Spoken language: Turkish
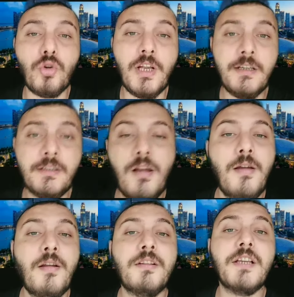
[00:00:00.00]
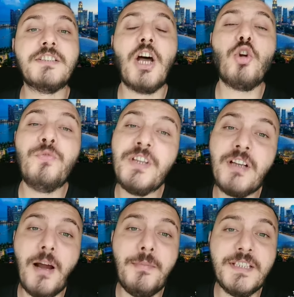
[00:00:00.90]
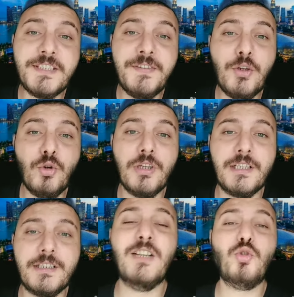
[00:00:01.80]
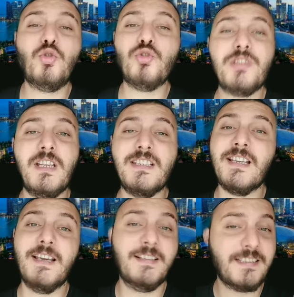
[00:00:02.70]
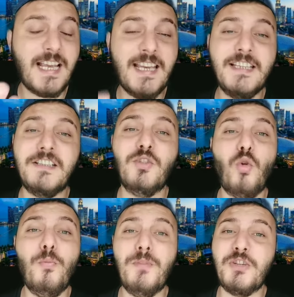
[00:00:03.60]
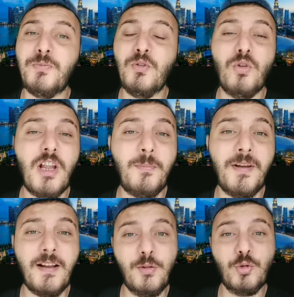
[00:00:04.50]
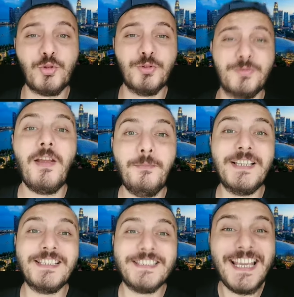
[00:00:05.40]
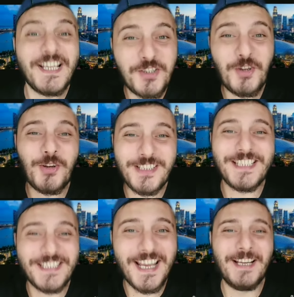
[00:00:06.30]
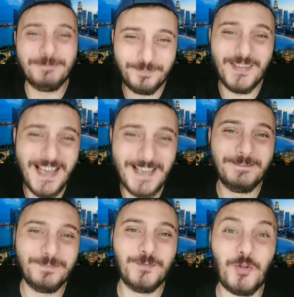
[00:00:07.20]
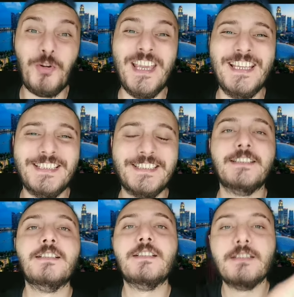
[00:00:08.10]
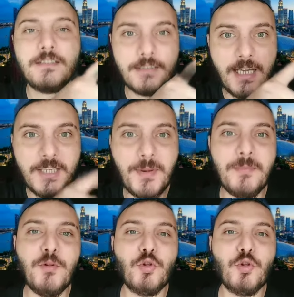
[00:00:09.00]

dolar tasarruf ikramiyesi veriyorlar. Yani düşünsenize sen gittin 15 bin dolar para alıyorsun. Biz de yaşıyoruz işte. Heh, çok iyiyiz. Takip etmeyi